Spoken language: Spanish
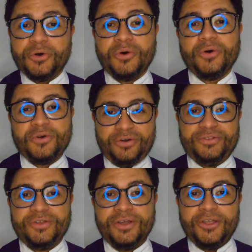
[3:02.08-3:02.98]

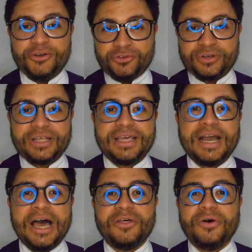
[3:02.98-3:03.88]
Yo estoy
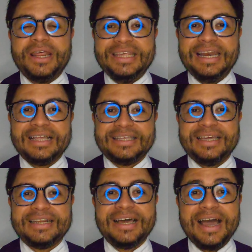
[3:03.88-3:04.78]
radicado en
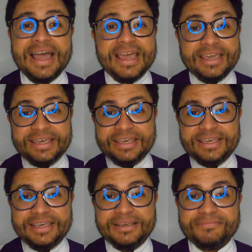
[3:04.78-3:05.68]
Inglaterra
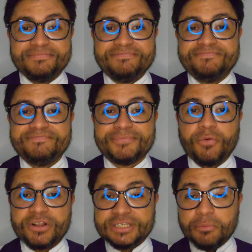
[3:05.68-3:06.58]
y mm,
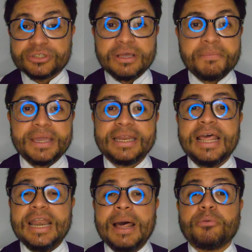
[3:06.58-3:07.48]
ofrecemos también
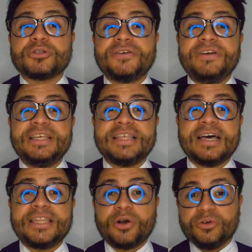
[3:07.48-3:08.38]
la
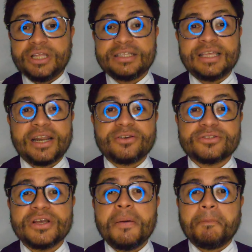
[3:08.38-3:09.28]
posibilidad de
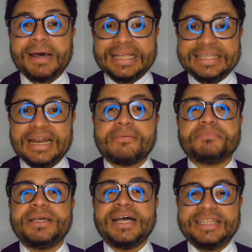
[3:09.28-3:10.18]
contactarnos para
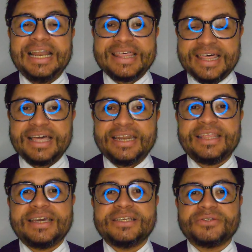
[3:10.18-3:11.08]
terapia de la sangre
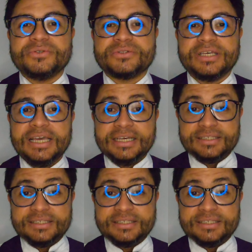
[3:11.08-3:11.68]
de Jesús.